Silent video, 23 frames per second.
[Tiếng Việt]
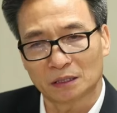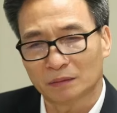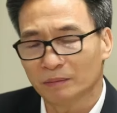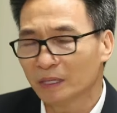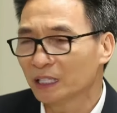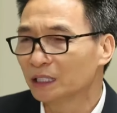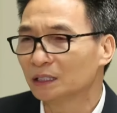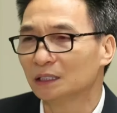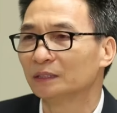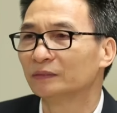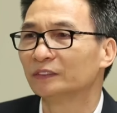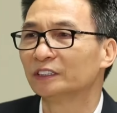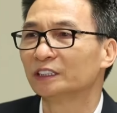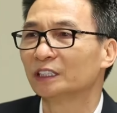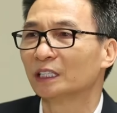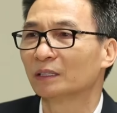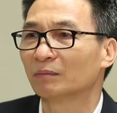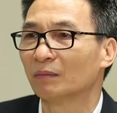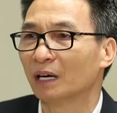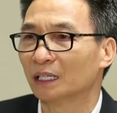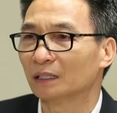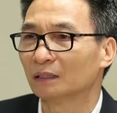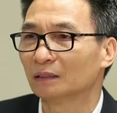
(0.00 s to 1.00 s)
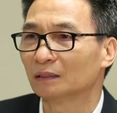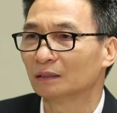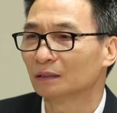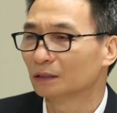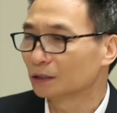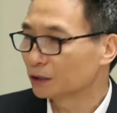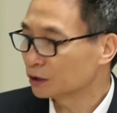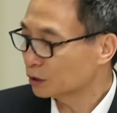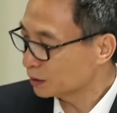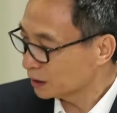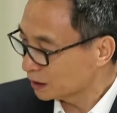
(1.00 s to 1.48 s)
chưa biết gì về dịch bệnh
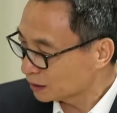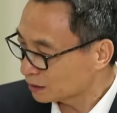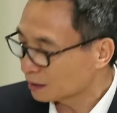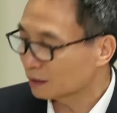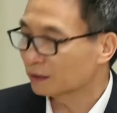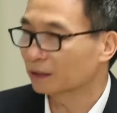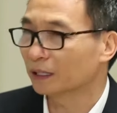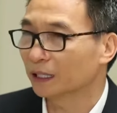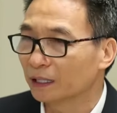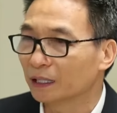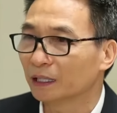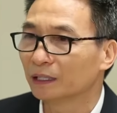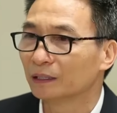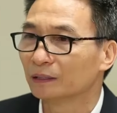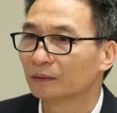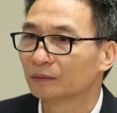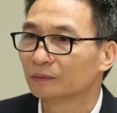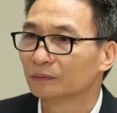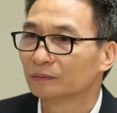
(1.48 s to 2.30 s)
cho đến tận ngày nay.